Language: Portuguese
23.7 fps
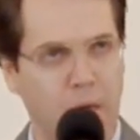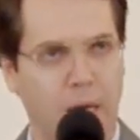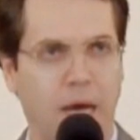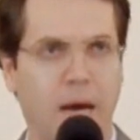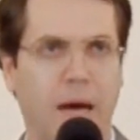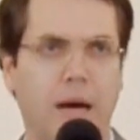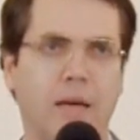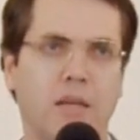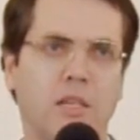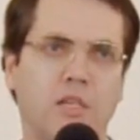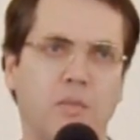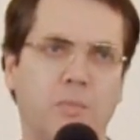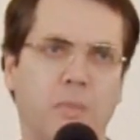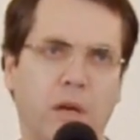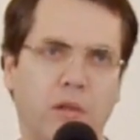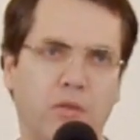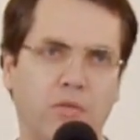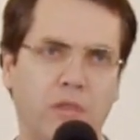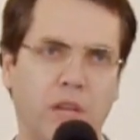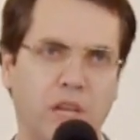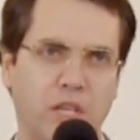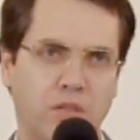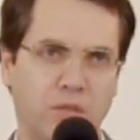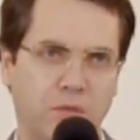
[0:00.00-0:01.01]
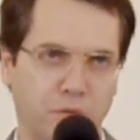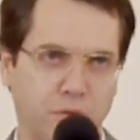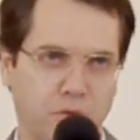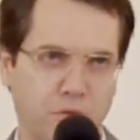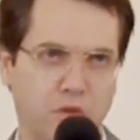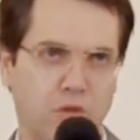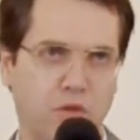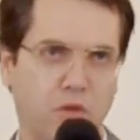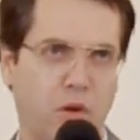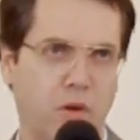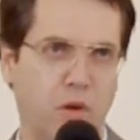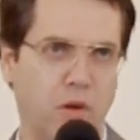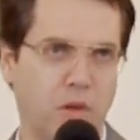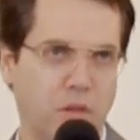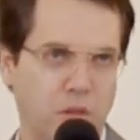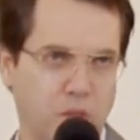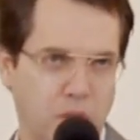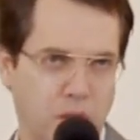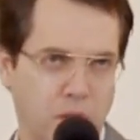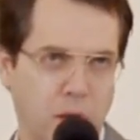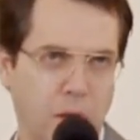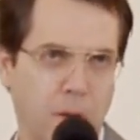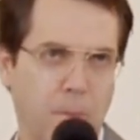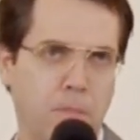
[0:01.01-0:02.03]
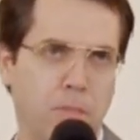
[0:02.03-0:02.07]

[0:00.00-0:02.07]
a respeito das funções